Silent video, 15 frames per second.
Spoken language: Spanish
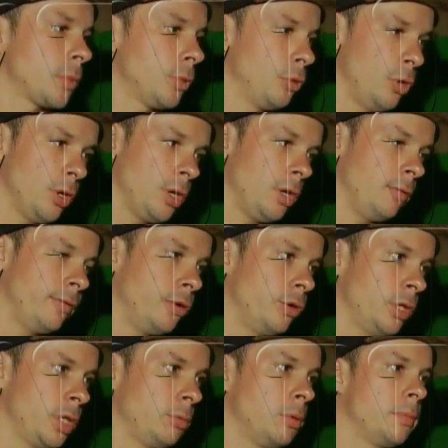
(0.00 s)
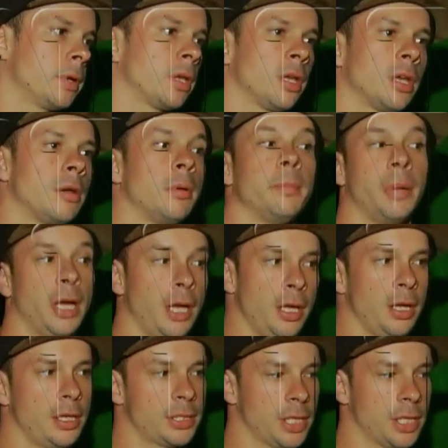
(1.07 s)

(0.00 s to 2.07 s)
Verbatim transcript: Entonces, ¿qué? favoritismo para quién es? ¿Para ella que